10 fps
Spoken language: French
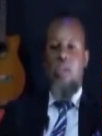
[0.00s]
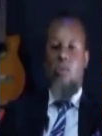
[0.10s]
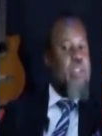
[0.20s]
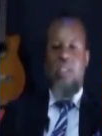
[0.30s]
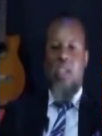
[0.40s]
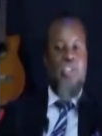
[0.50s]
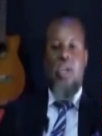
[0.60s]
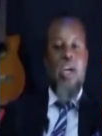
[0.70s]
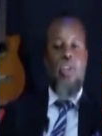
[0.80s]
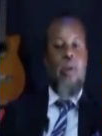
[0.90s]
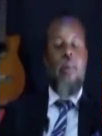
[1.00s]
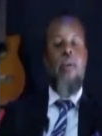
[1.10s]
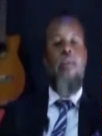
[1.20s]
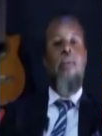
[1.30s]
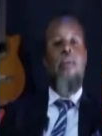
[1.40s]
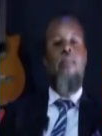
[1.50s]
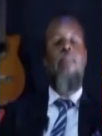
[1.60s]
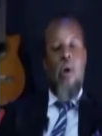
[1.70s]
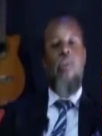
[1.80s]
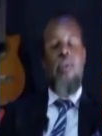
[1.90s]
il ne dirigera jamais.
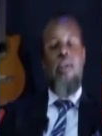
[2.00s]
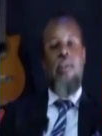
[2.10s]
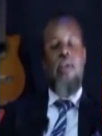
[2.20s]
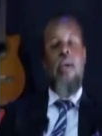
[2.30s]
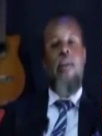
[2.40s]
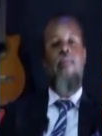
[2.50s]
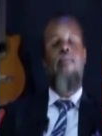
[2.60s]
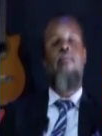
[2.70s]
Parole de l'Éternel.